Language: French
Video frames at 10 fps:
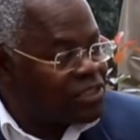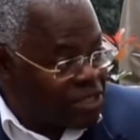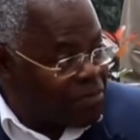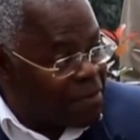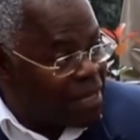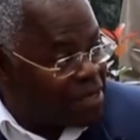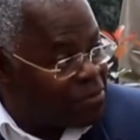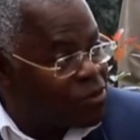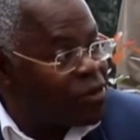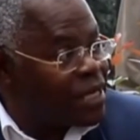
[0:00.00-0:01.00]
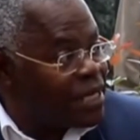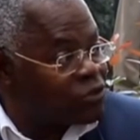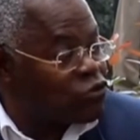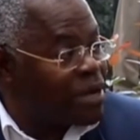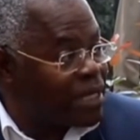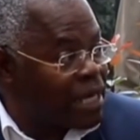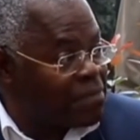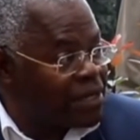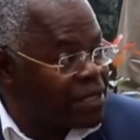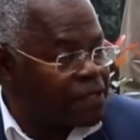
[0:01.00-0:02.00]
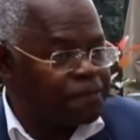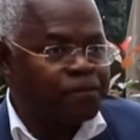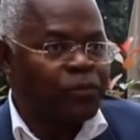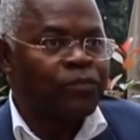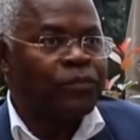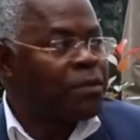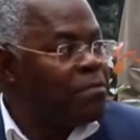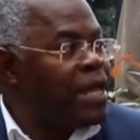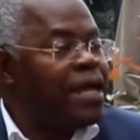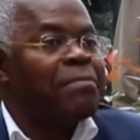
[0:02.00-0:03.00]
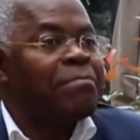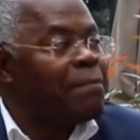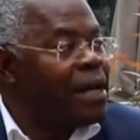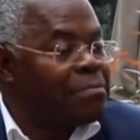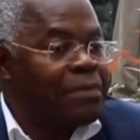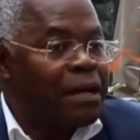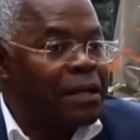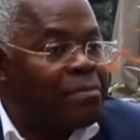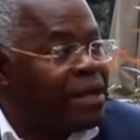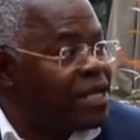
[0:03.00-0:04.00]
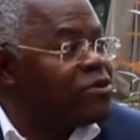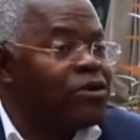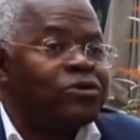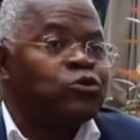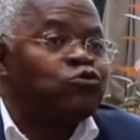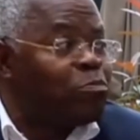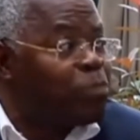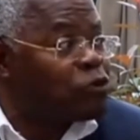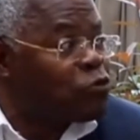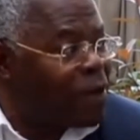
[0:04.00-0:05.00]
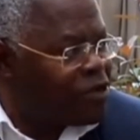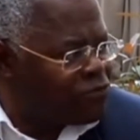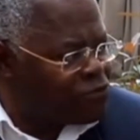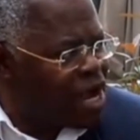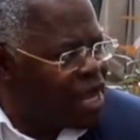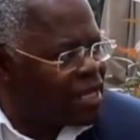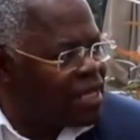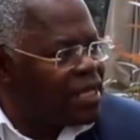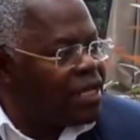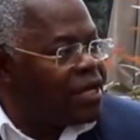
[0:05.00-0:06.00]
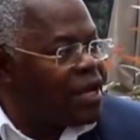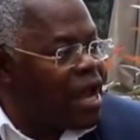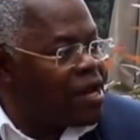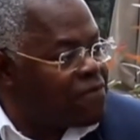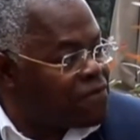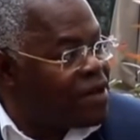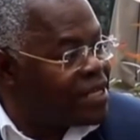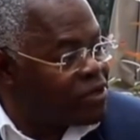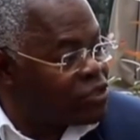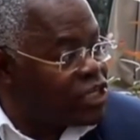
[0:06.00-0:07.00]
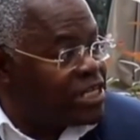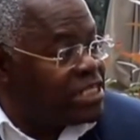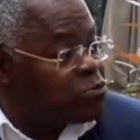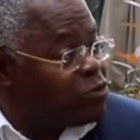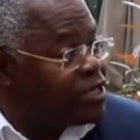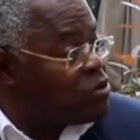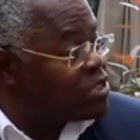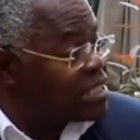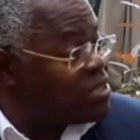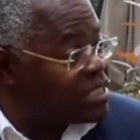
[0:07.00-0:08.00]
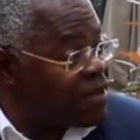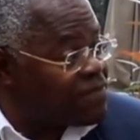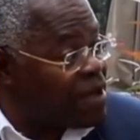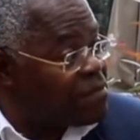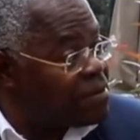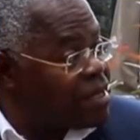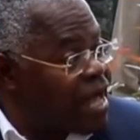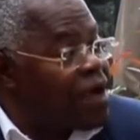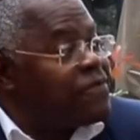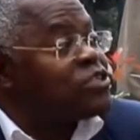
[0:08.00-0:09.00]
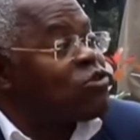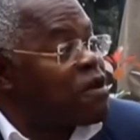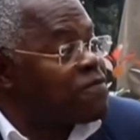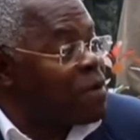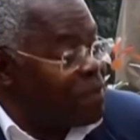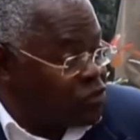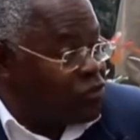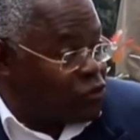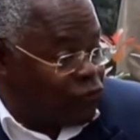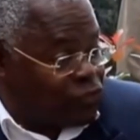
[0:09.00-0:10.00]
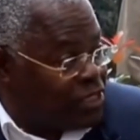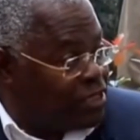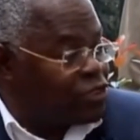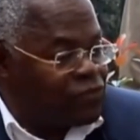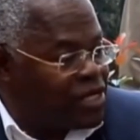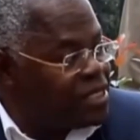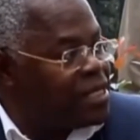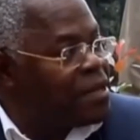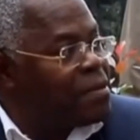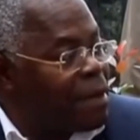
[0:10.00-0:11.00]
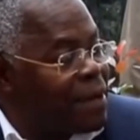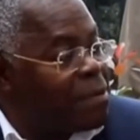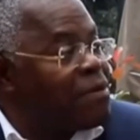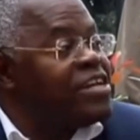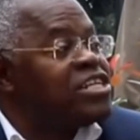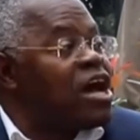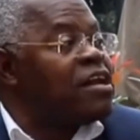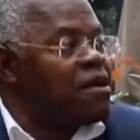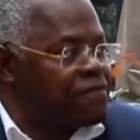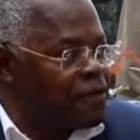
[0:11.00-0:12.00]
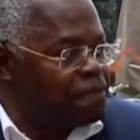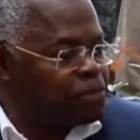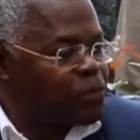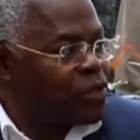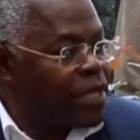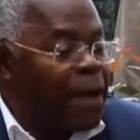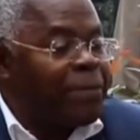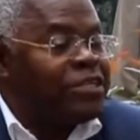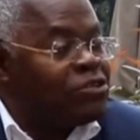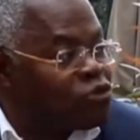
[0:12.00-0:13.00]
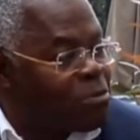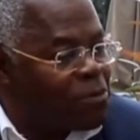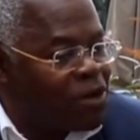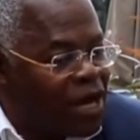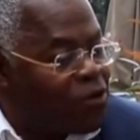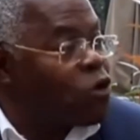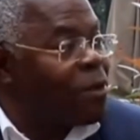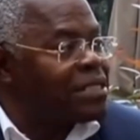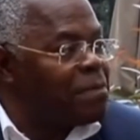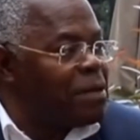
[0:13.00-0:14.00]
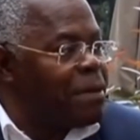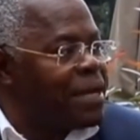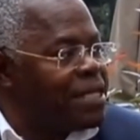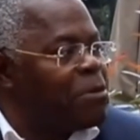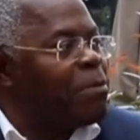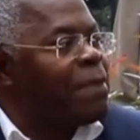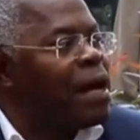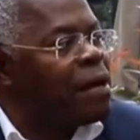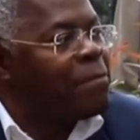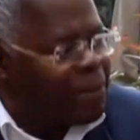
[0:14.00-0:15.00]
chez Mama Yemo et son mari Albéric. Mais Mama, Albéric ne, supporte pas de voir un enfant étranger disputer le sein de sa femme avec son enfant. Parce que je vous dis, je vous l'ai dit, Mama Yemo avait déjà un enfant. À partir de ce moment-là, on commence à appeler Mama Yemo, Mama